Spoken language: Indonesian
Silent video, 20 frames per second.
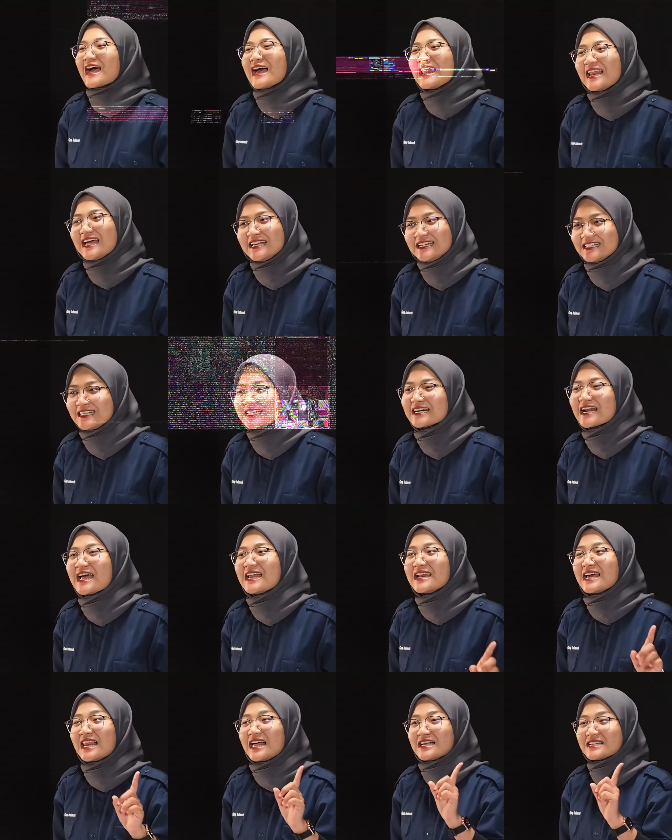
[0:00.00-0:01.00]
Kalender
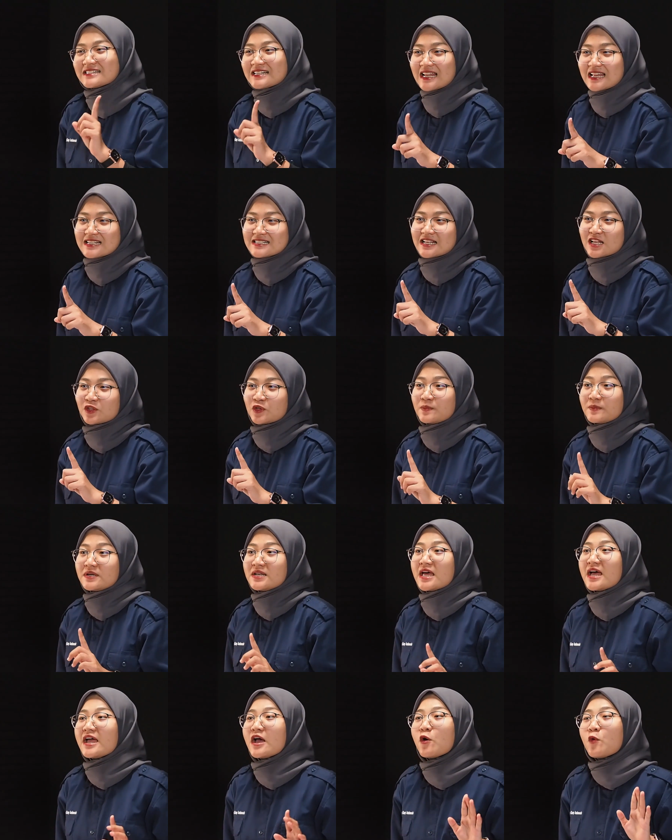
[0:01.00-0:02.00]
adalah salah satu
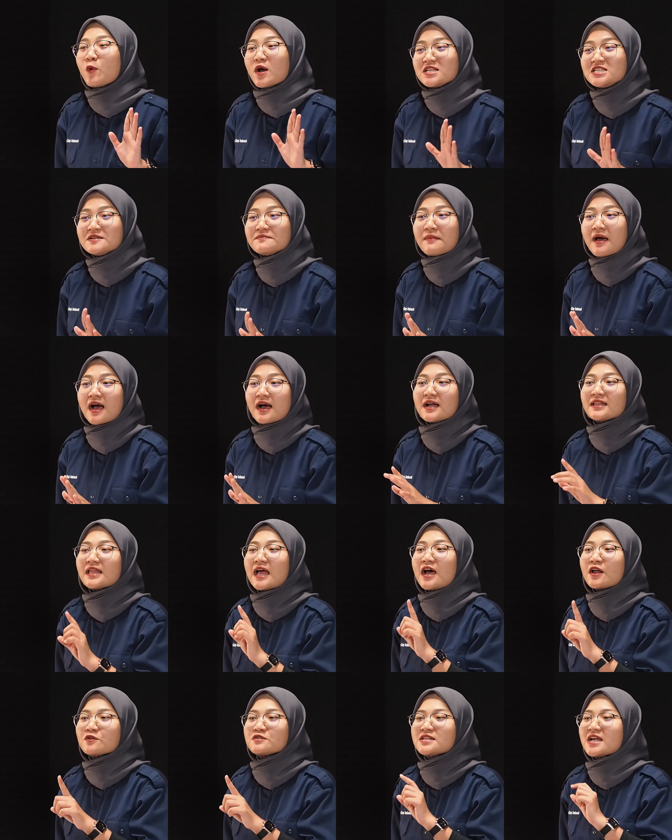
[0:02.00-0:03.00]
benda yang wajib banget
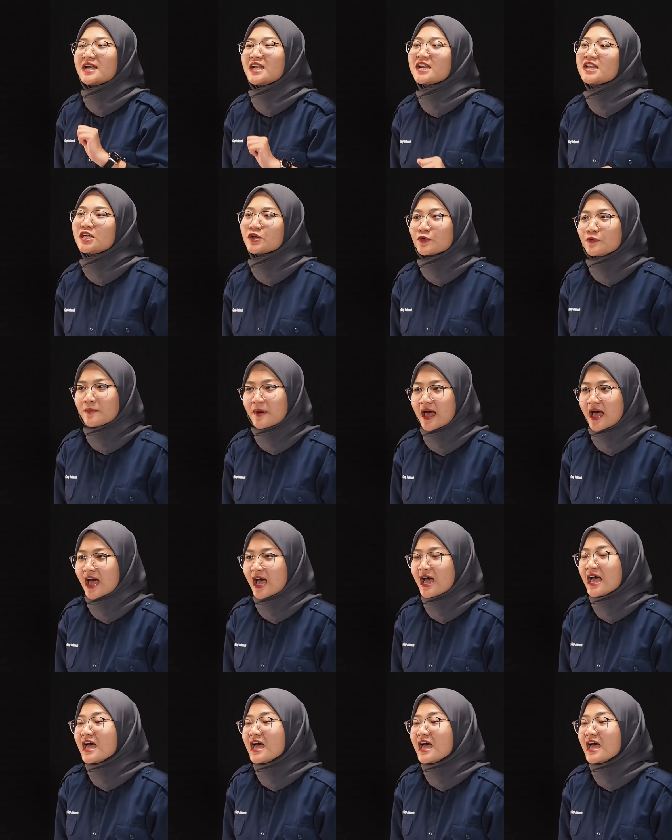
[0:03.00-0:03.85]
harus ada di rumah.